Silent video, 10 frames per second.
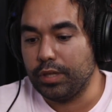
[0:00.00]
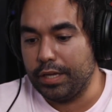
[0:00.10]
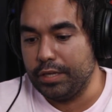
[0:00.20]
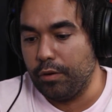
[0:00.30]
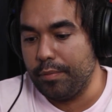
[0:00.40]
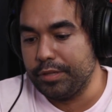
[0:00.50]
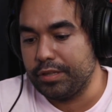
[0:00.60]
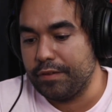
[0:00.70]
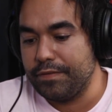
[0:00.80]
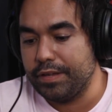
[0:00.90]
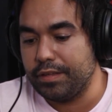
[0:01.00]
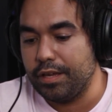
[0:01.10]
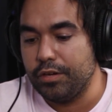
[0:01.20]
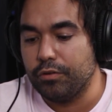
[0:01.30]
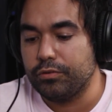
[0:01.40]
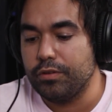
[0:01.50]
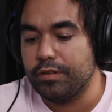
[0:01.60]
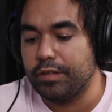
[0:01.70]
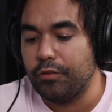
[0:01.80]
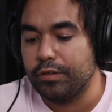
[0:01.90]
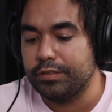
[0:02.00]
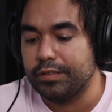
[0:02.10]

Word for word: Y obviamente te afecta, y no estoy intentando que